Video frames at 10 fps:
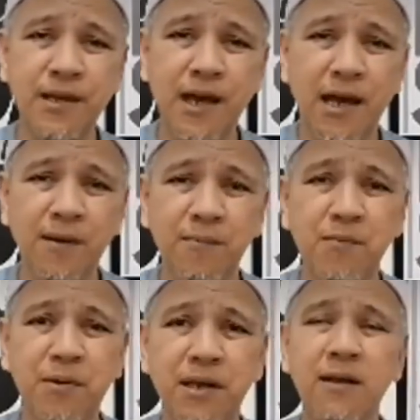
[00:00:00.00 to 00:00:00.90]
Ya,
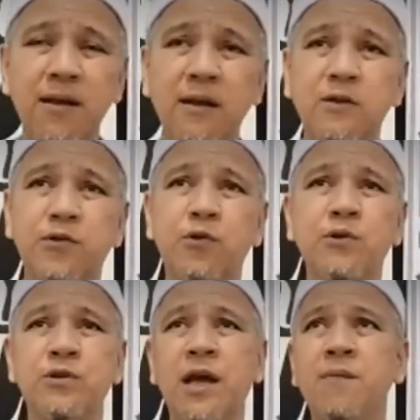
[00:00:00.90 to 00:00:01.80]
memberikan
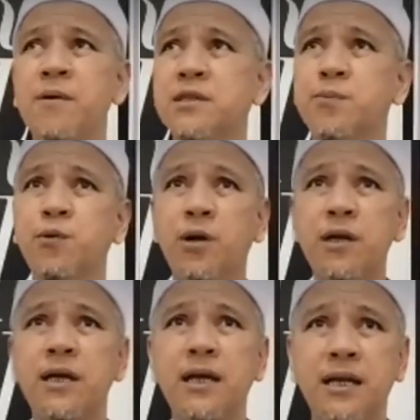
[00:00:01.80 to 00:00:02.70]
solusi apa yang sebetulnya
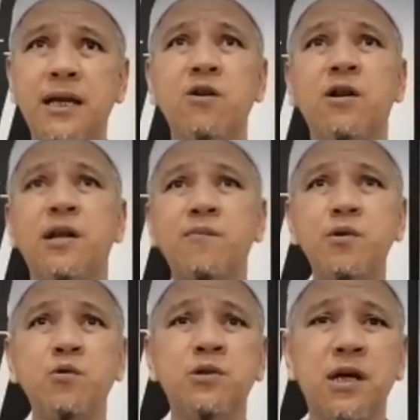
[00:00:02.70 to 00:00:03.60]
diinginkan oleh Nabi
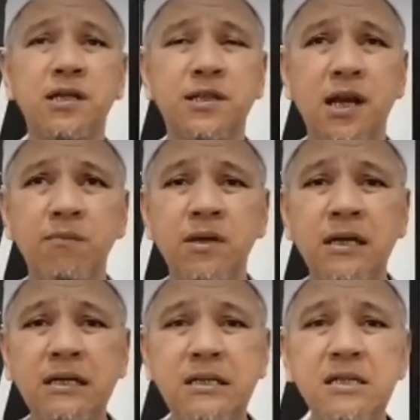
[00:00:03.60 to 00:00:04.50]
Yunus
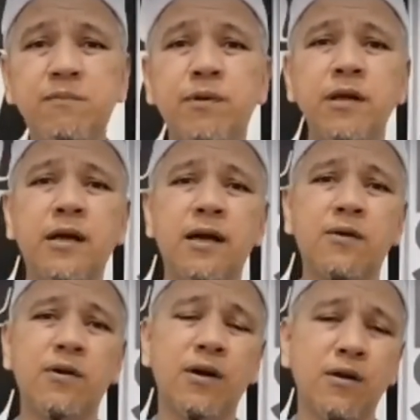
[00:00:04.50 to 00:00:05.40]
alaihissalam diberikan
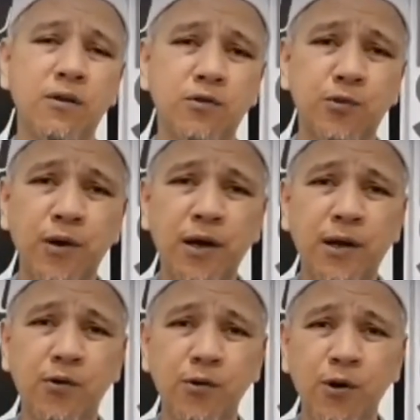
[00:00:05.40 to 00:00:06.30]
oleh Allah
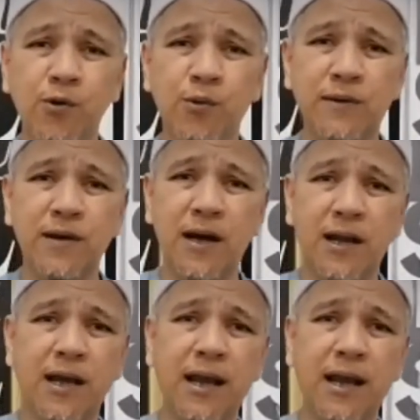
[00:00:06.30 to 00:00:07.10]
Subhanahu wa taala.